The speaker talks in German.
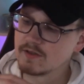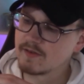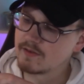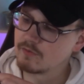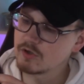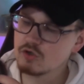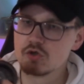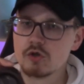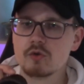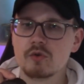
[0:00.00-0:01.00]
dass die wirklich
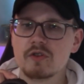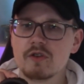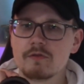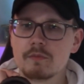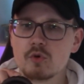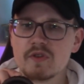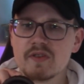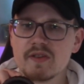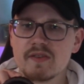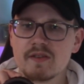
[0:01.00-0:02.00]
schön unten auf dem Boden
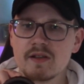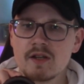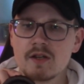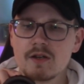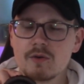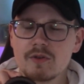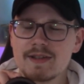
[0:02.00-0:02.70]
sitzen und